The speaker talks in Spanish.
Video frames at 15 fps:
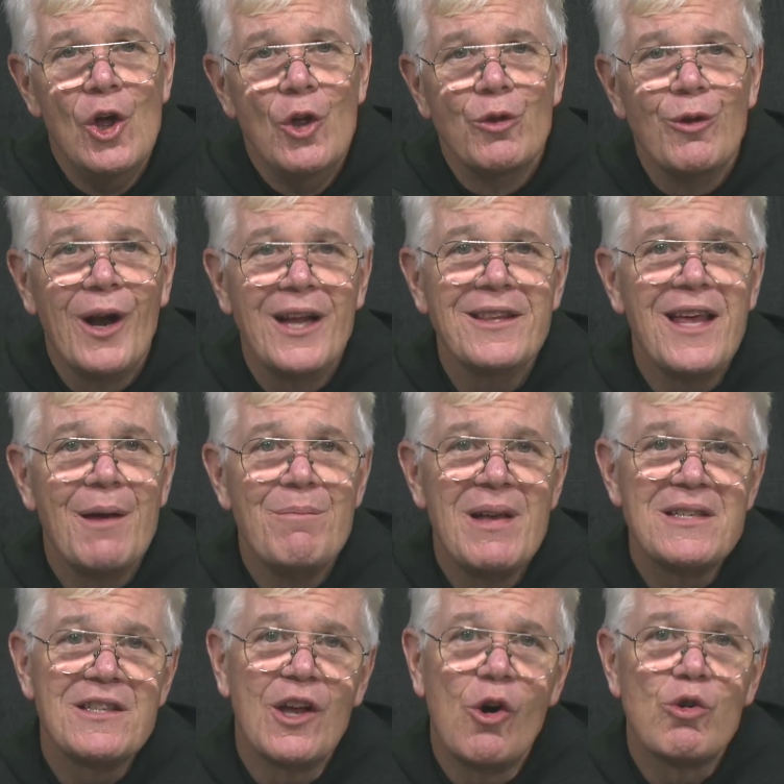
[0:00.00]
Durante el
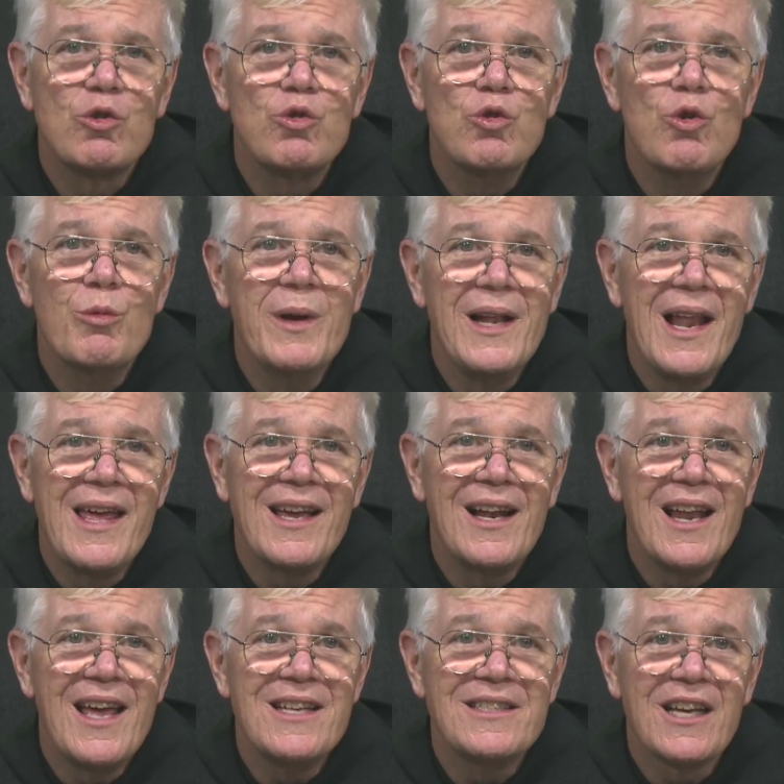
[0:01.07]
mes de octubre, la
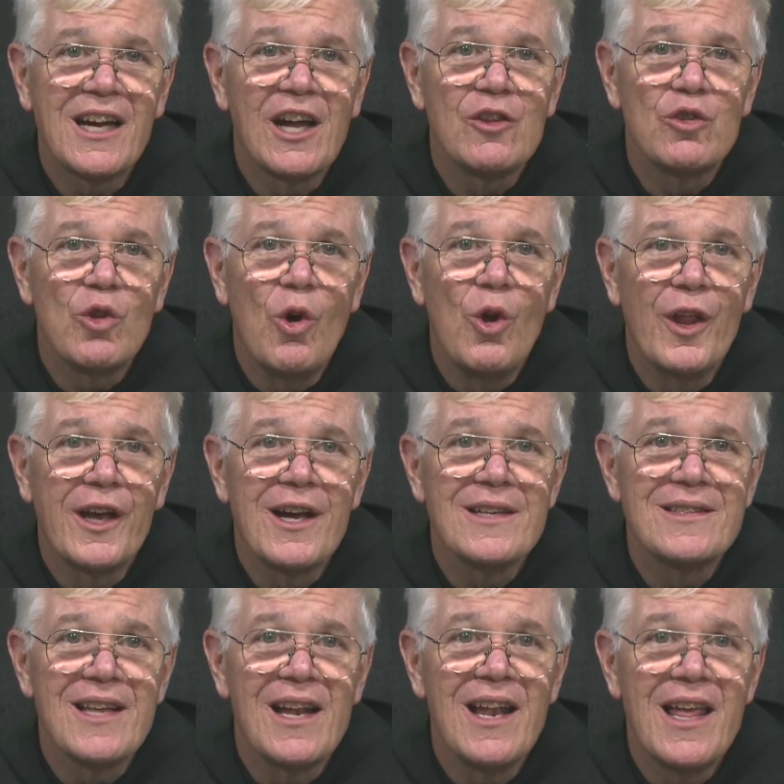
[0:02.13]
Iglesia Católica
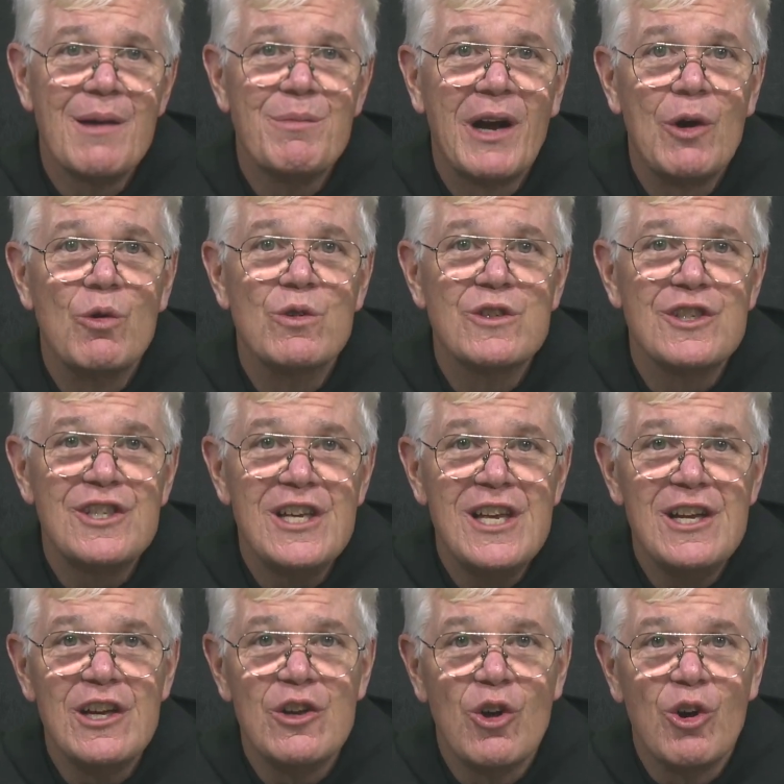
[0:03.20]
celebra un
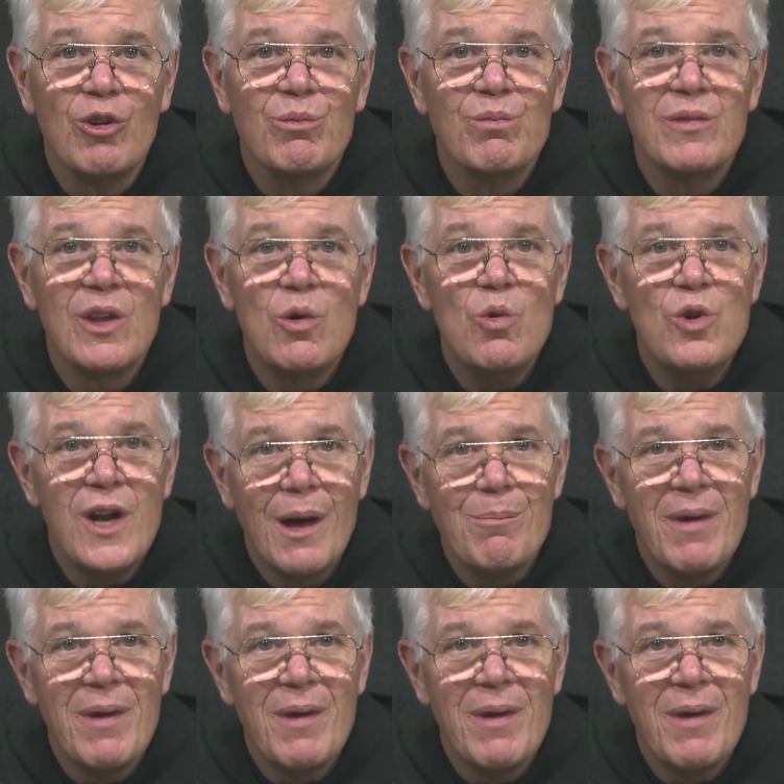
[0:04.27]
sínodo de una